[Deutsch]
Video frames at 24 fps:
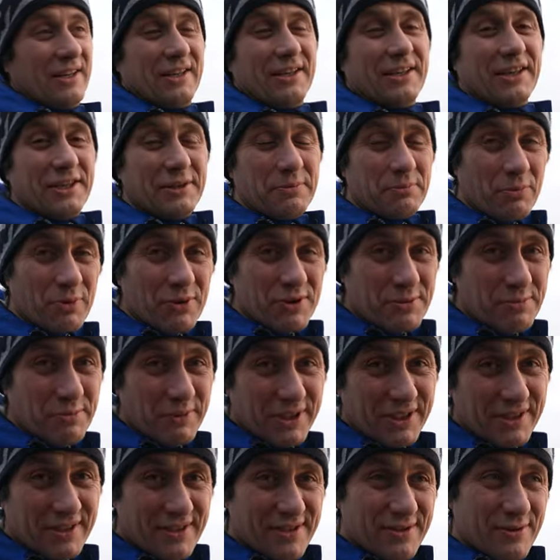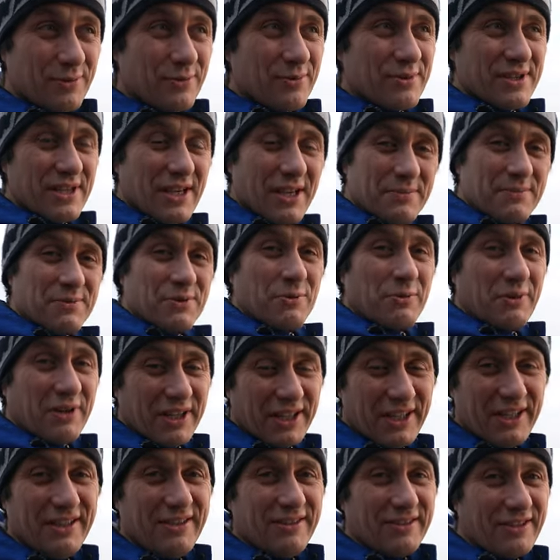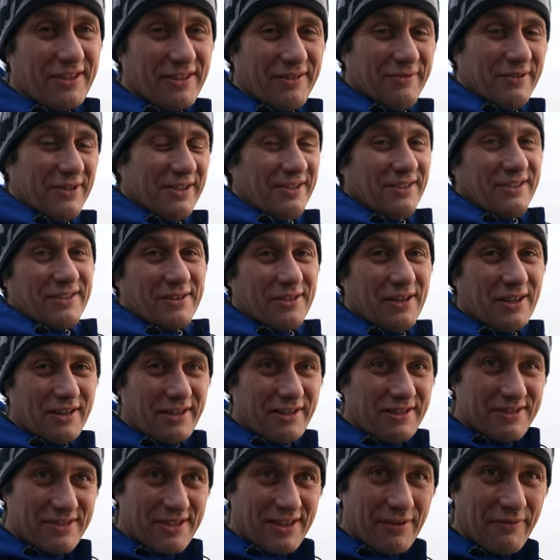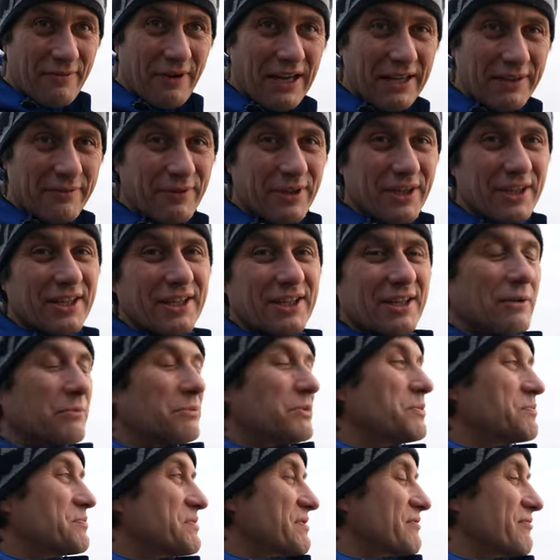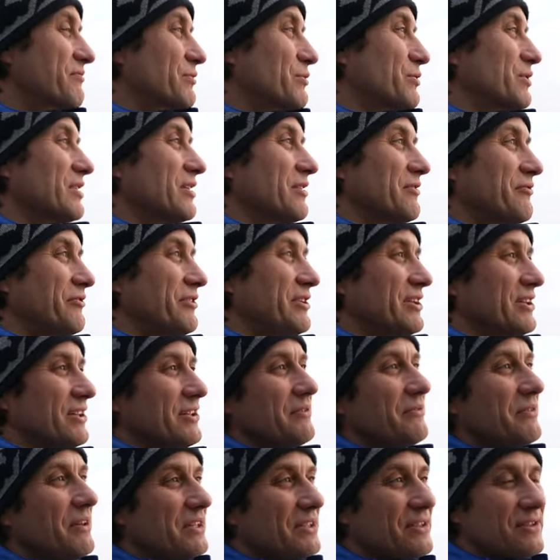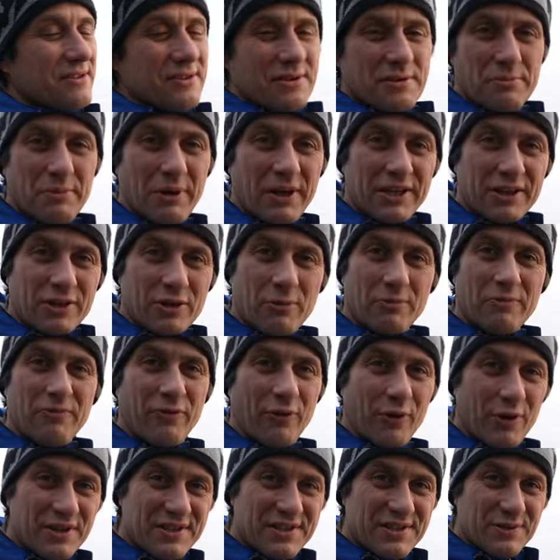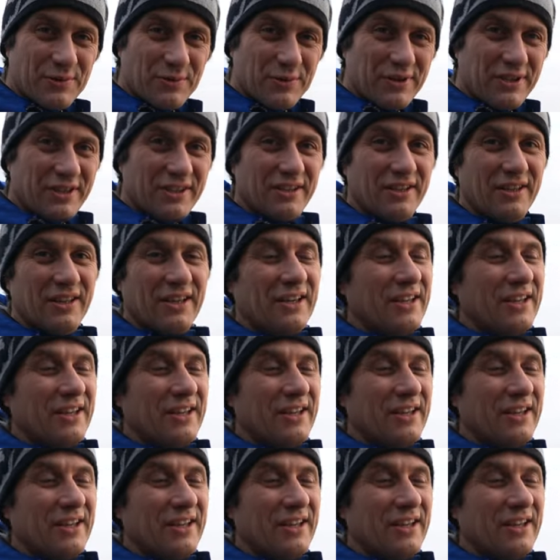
Ich muss mich dazu selbst überreden, ja, weil ich ja sehr weitwinklig am liebsten fotografiere, weil das ist meine Komfortzone,